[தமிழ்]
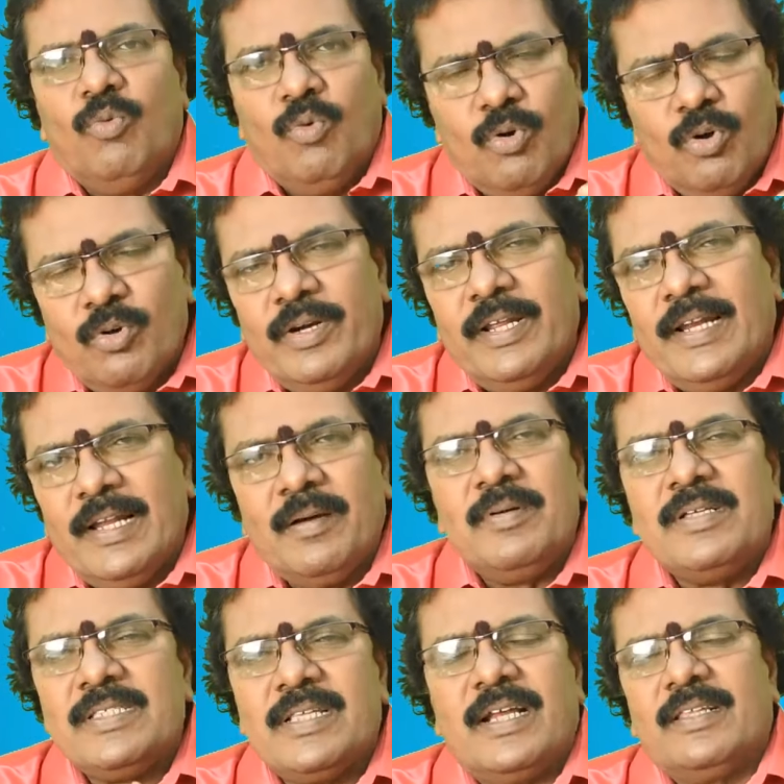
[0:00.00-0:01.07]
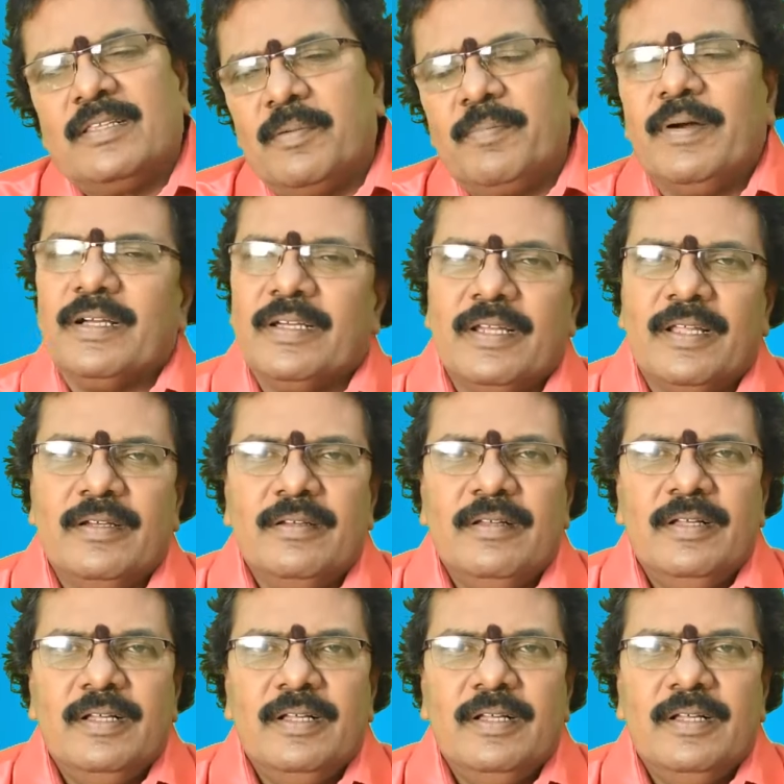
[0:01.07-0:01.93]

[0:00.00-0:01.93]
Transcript: உங்களுடைய லாபஸ்தானத்தை பார்க்குறார்